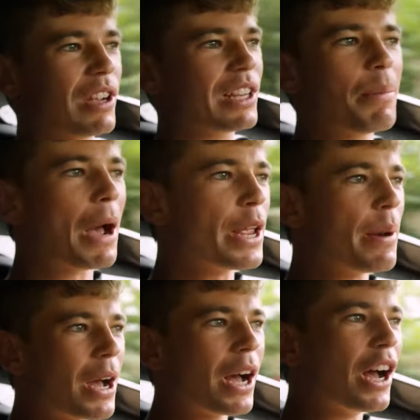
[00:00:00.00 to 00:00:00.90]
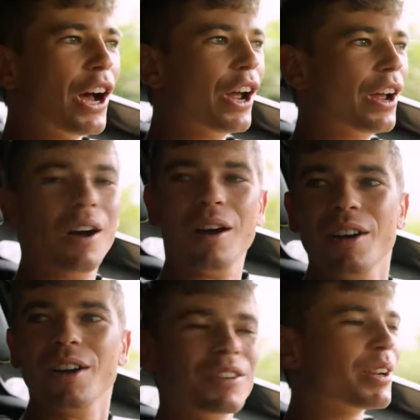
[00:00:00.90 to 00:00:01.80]
Il n'y a, pas, a
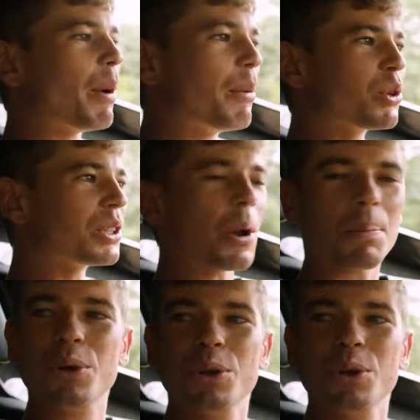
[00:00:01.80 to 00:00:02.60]
pas besoin de dire plus,